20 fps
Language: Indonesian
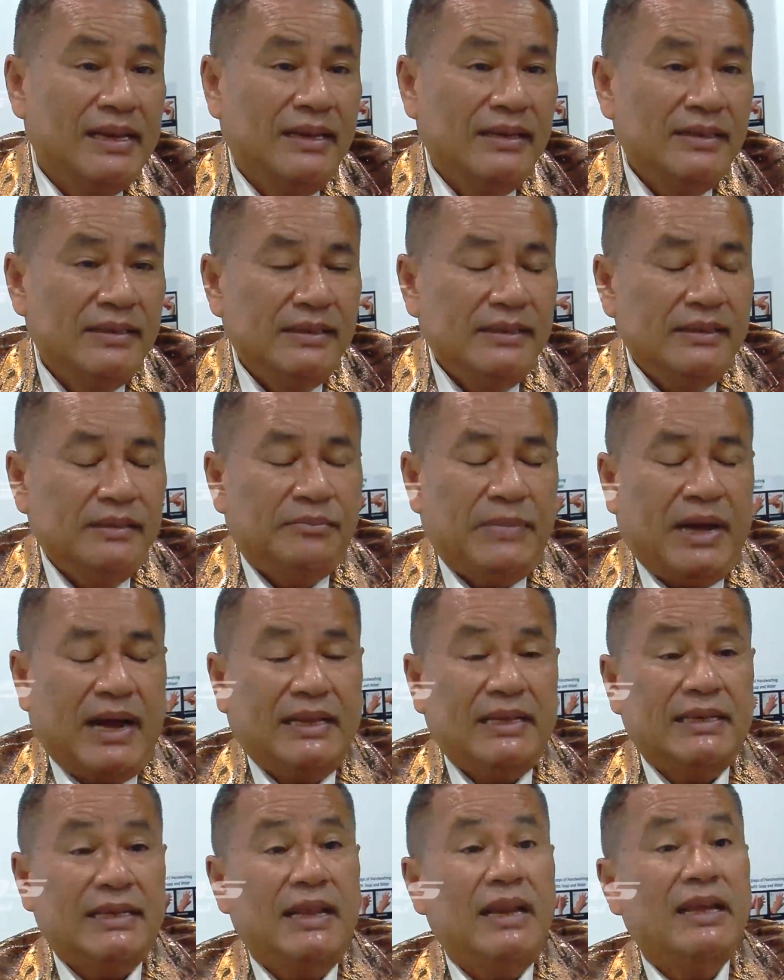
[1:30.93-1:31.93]
Ya.
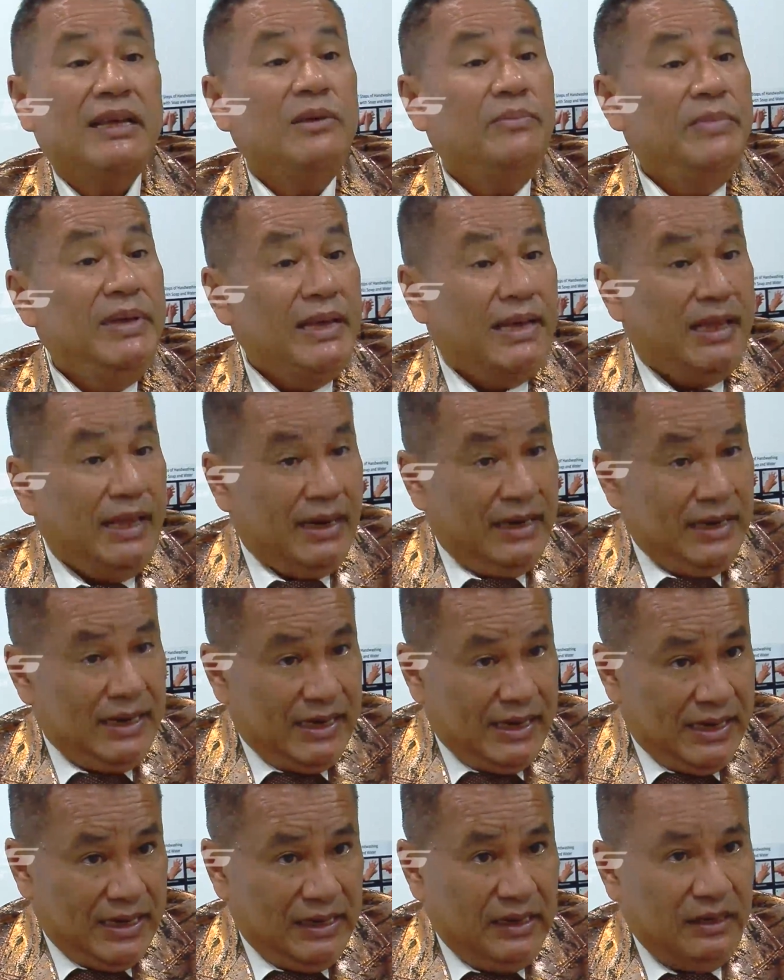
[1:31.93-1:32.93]
Makanya saya lagi mikir
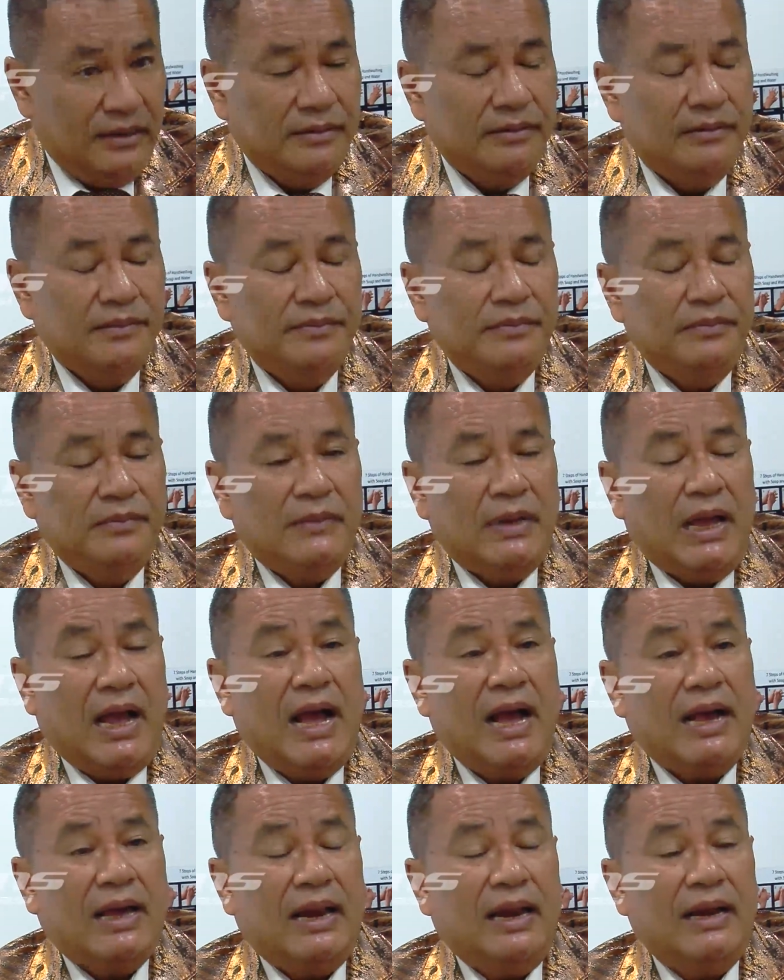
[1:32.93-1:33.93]
nih
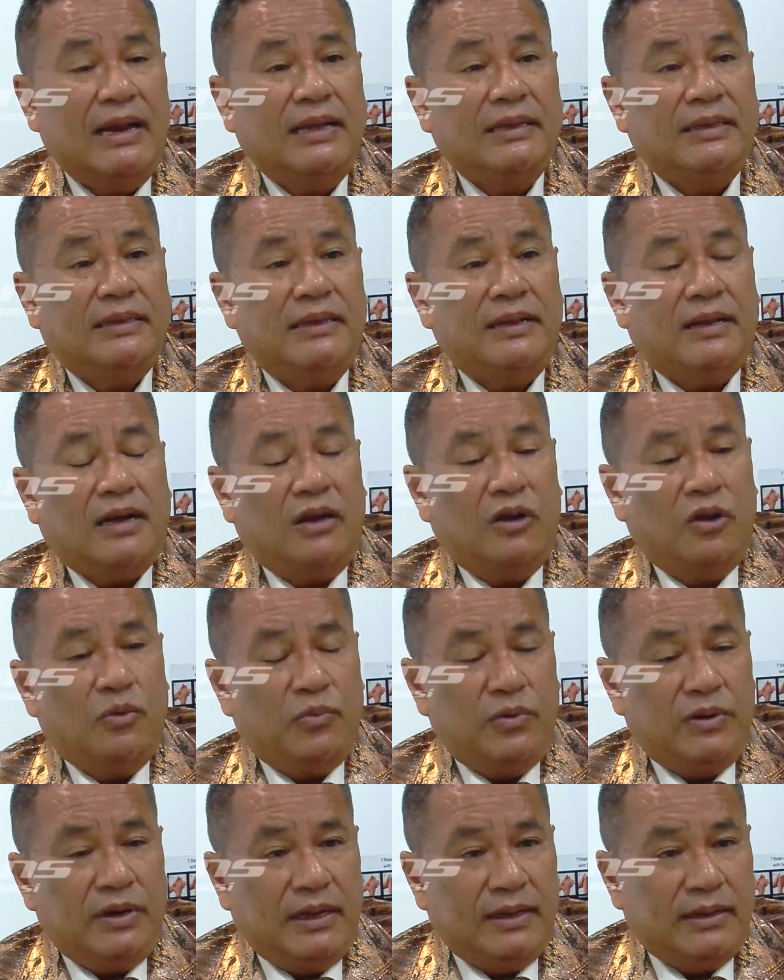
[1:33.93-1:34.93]
agar nanti
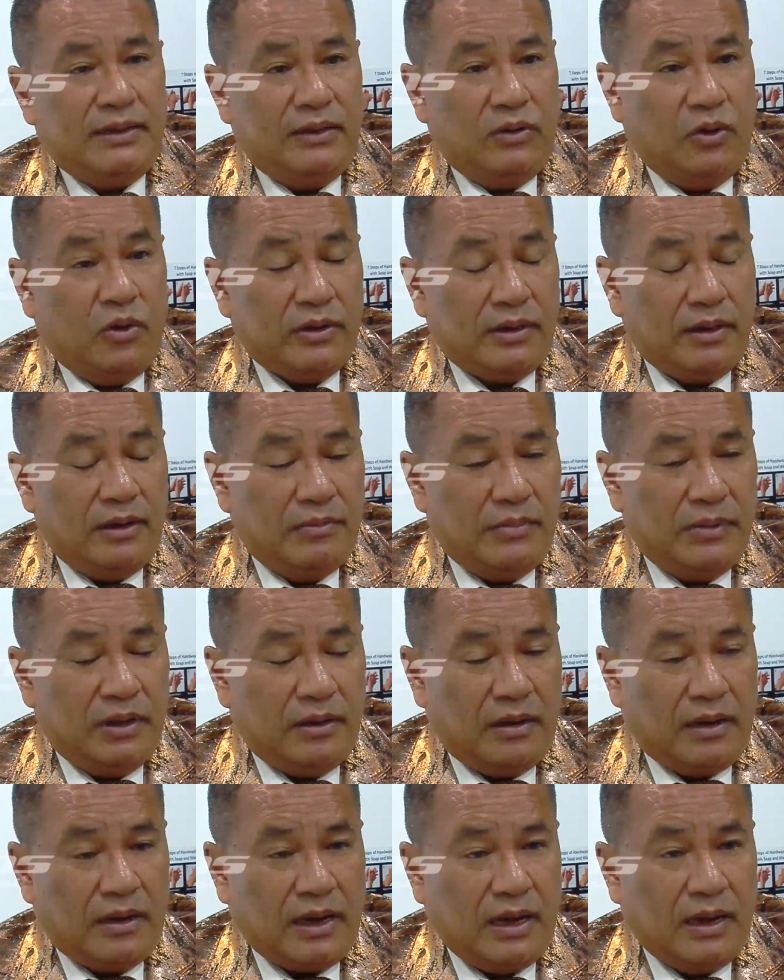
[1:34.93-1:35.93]
kalaupun nanti hotel, eh,
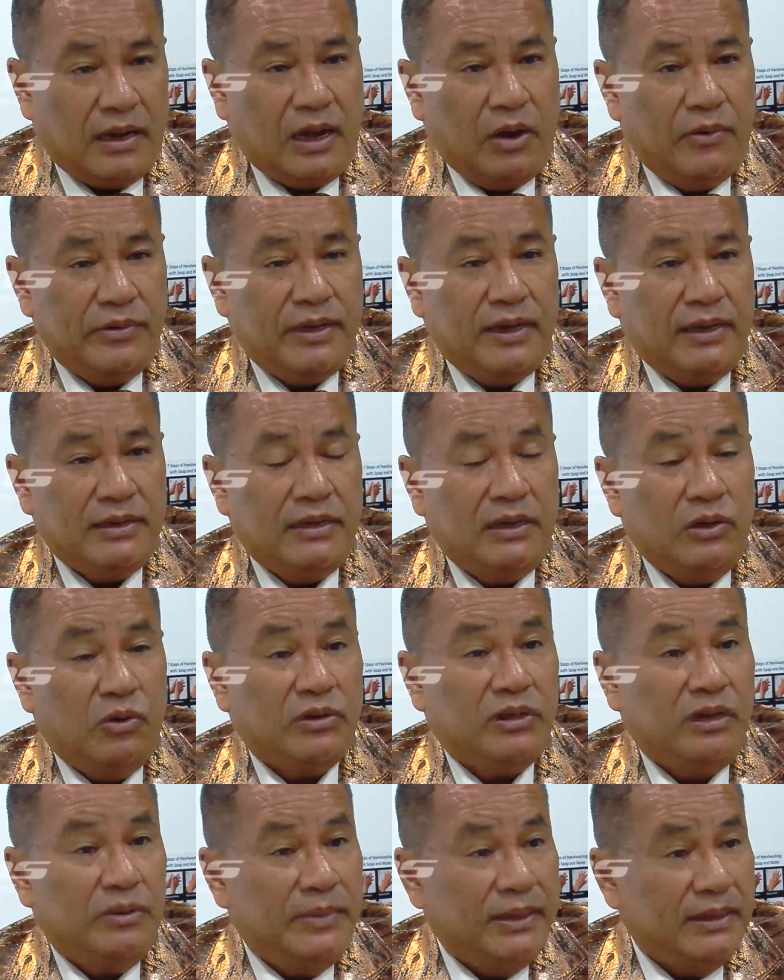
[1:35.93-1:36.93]
eh, kawinannya di
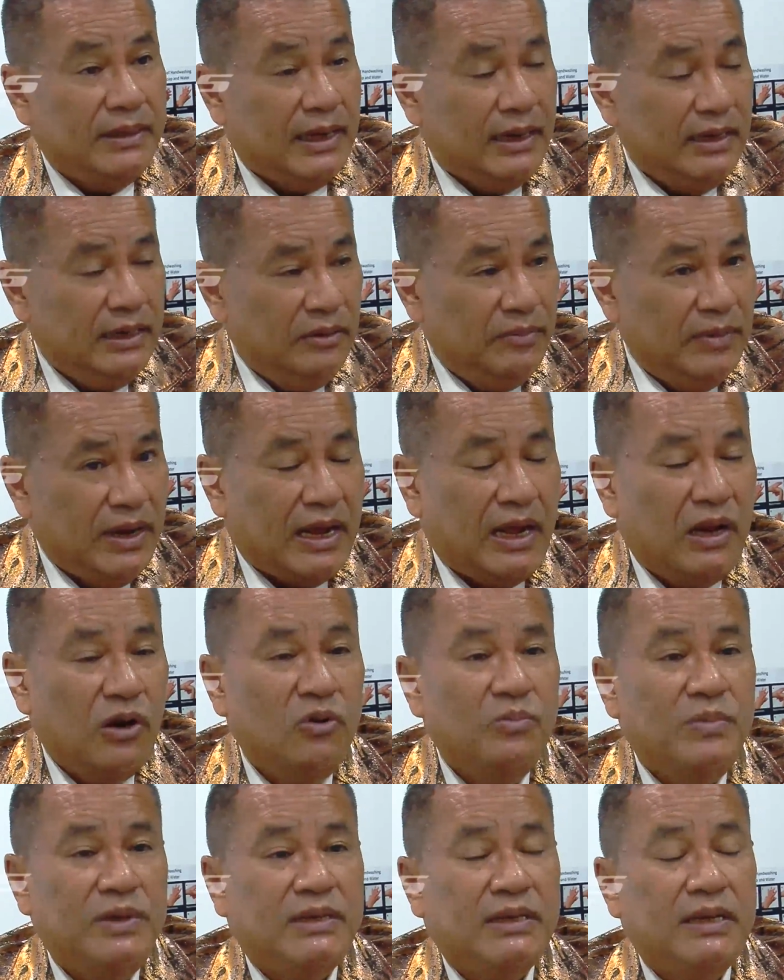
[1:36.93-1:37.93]
hotel bintang 5 kalau
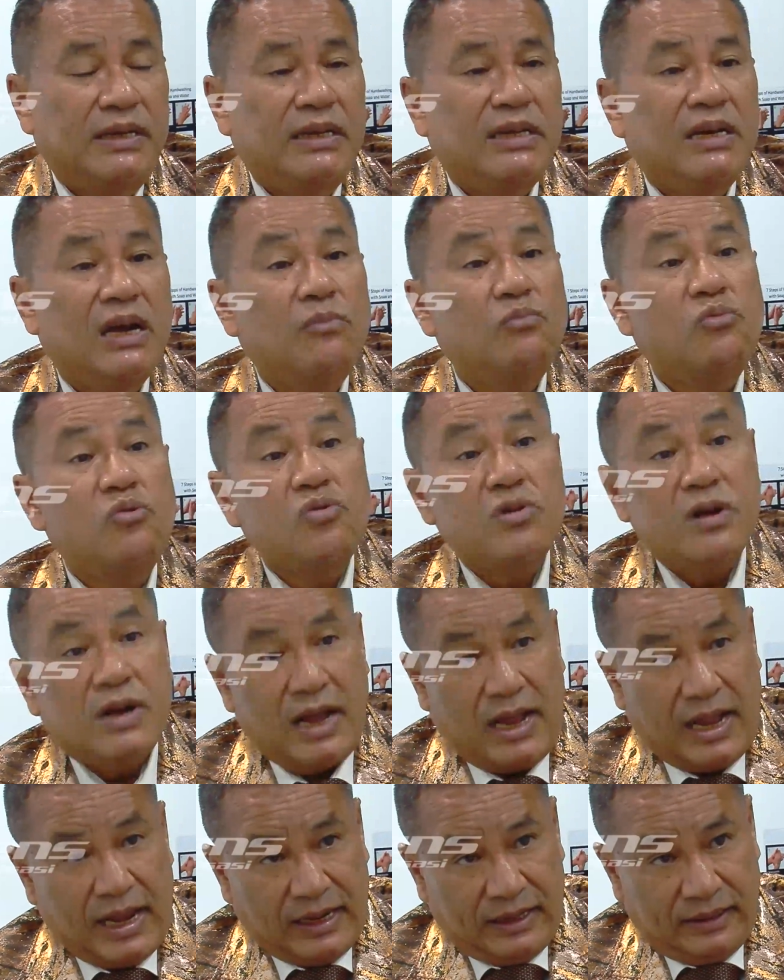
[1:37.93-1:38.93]
bisa
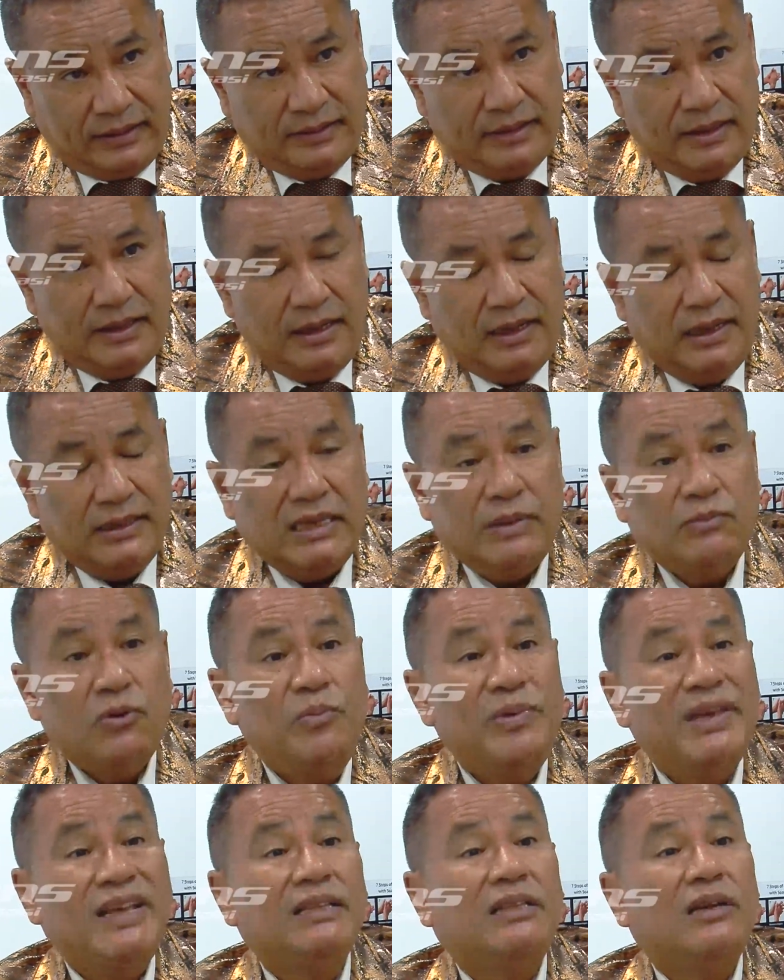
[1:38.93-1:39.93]
digabungkan. Saya mau
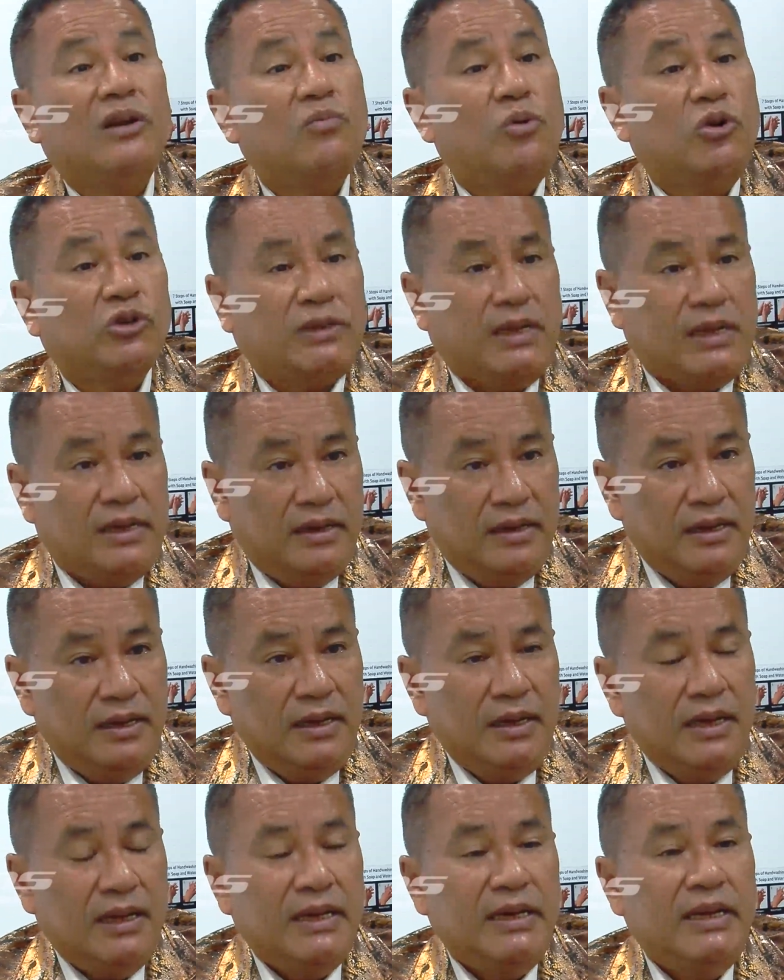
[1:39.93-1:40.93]
bikin terobosan.
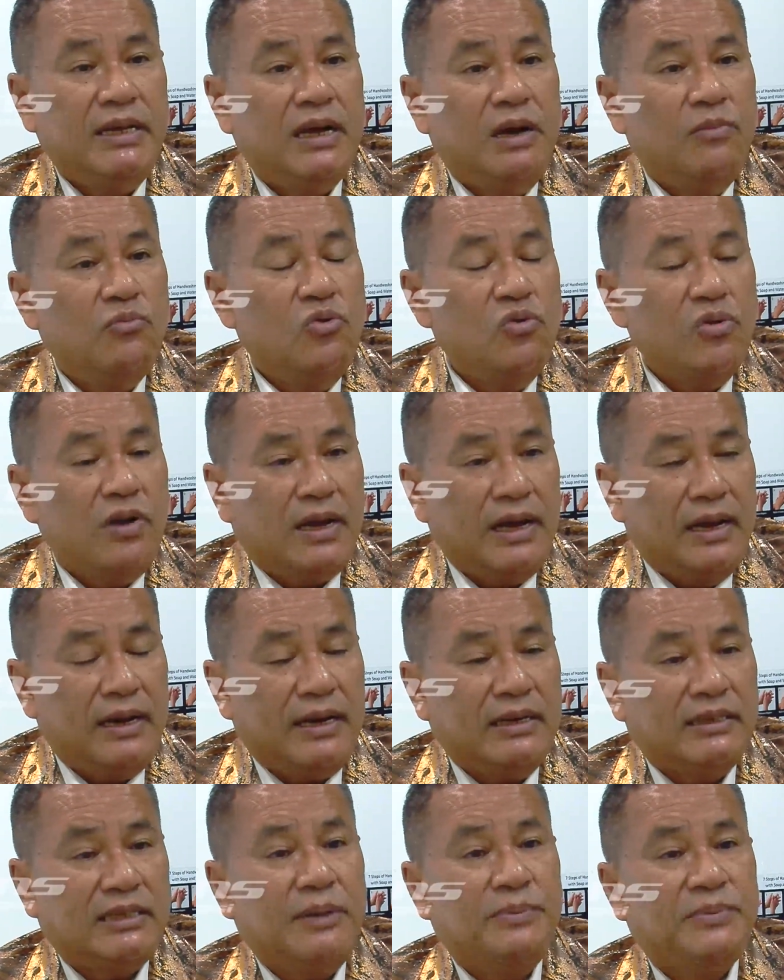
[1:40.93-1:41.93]
Digabungkan
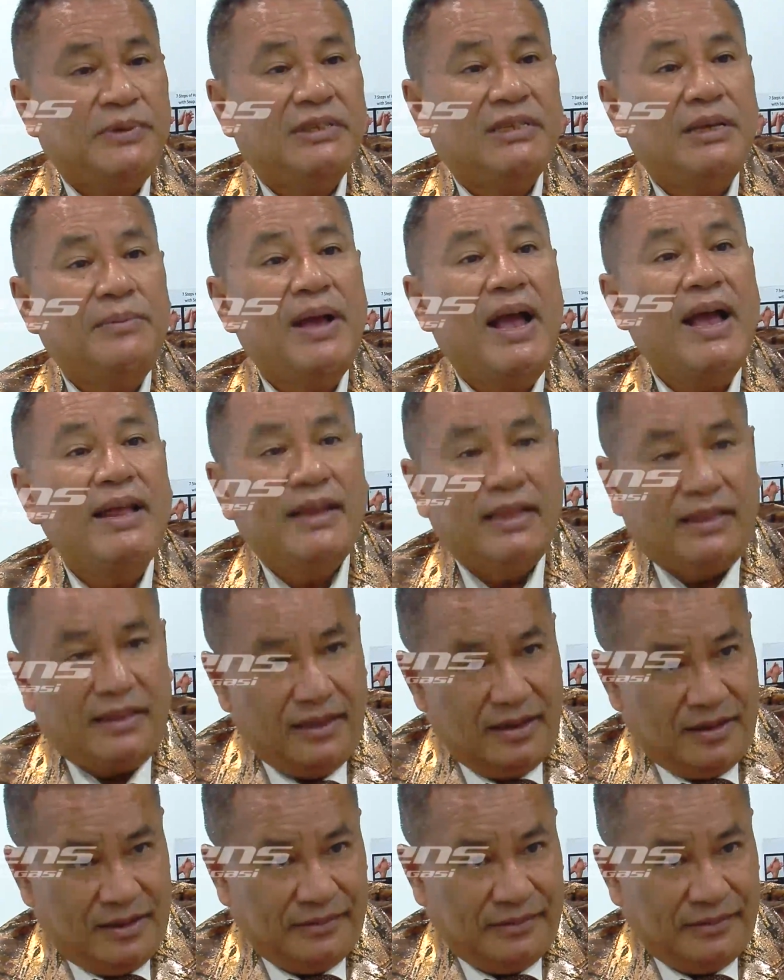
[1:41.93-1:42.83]
resepsi sama adat.